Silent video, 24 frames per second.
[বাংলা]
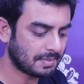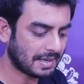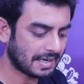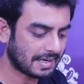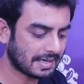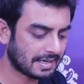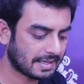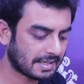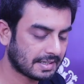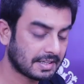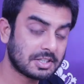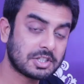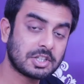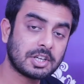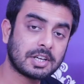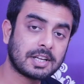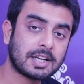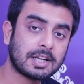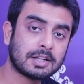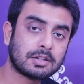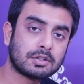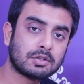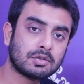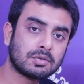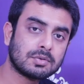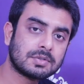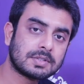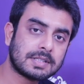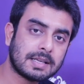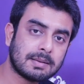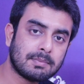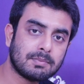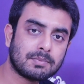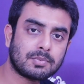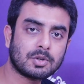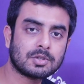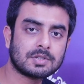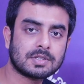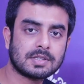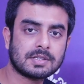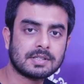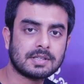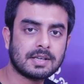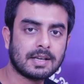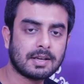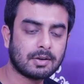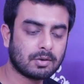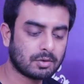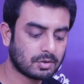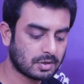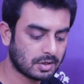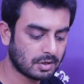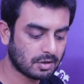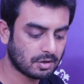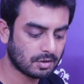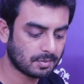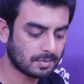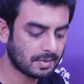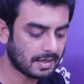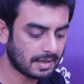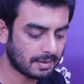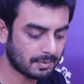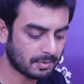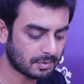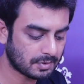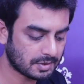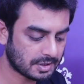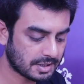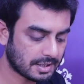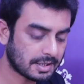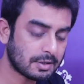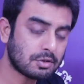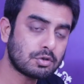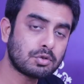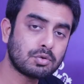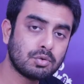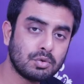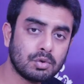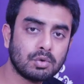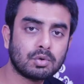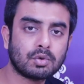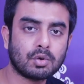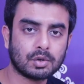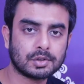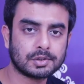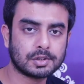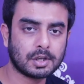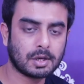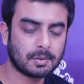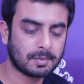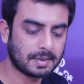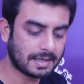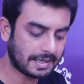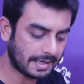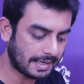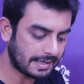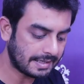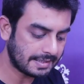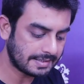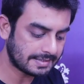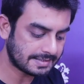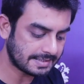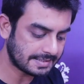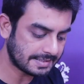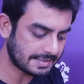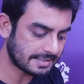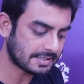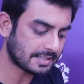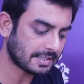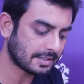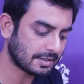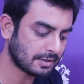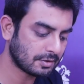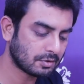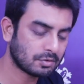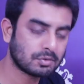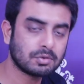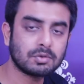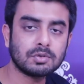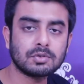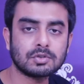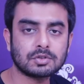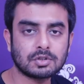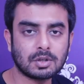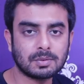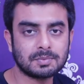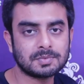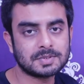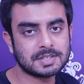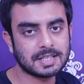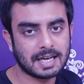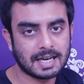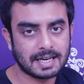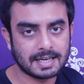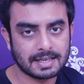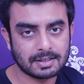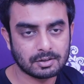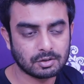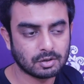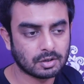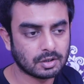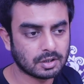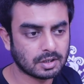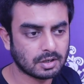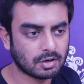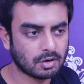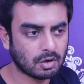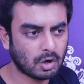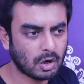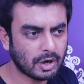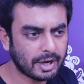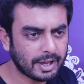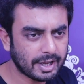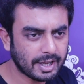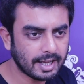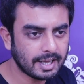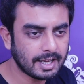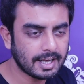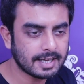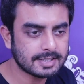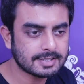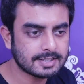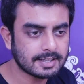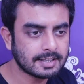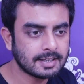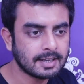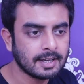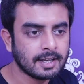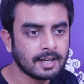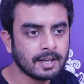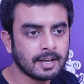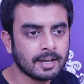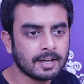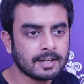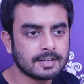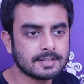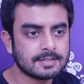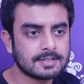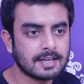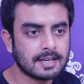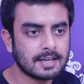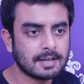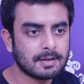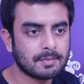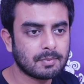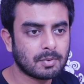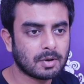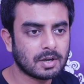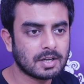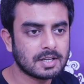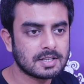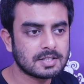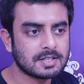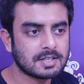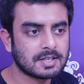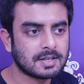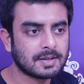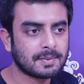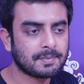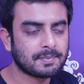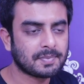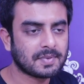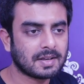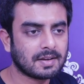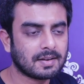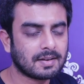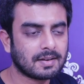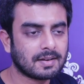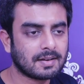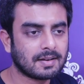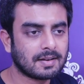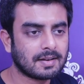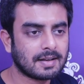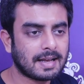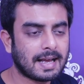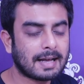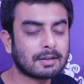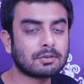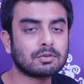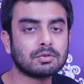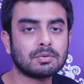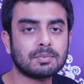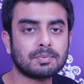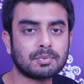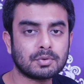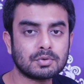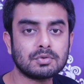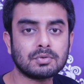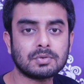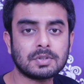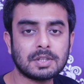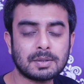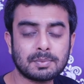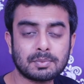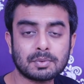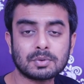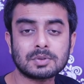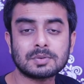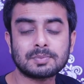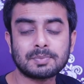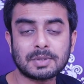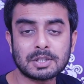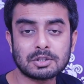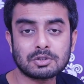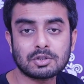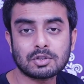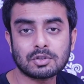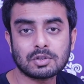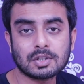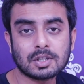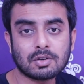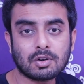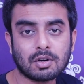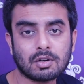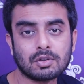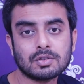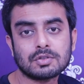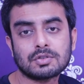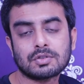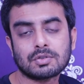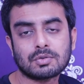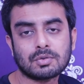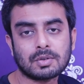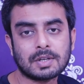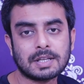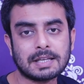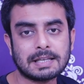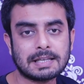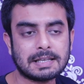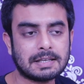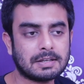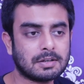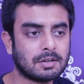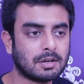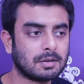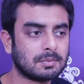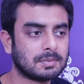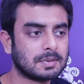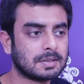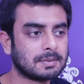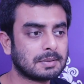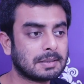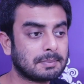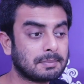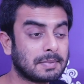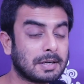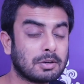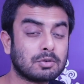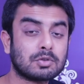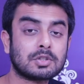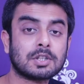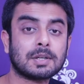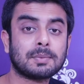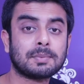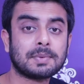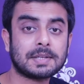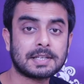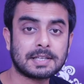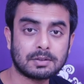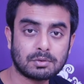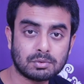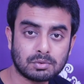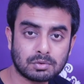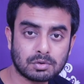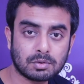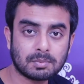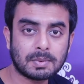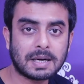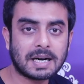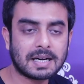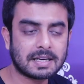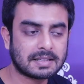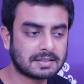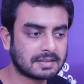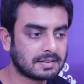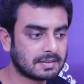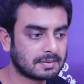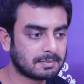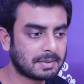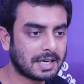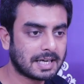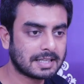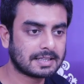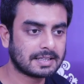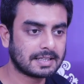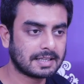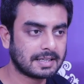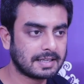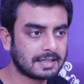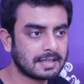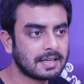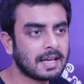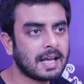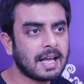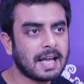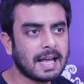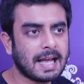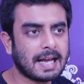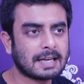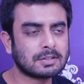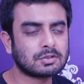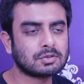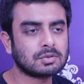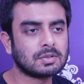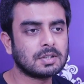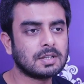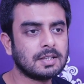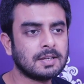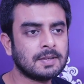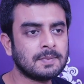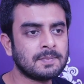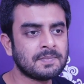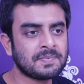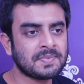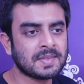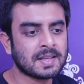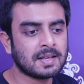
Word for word: বাংলাদেশের ক্ষেত্রেও সেম প্রসেসে এগোতে হবে এবং সেটা শুরু করতে হবে এই জিনিসটা কিন্তু সবচেয়ে আগে দরকার অনেকেই আছে যে বলে যে এত প্রযুক্তির পেছনে খরচ করে কি হবে মানুষের পেটে দুটো ভাত ভাত নেই অ্যাকচুয়ালি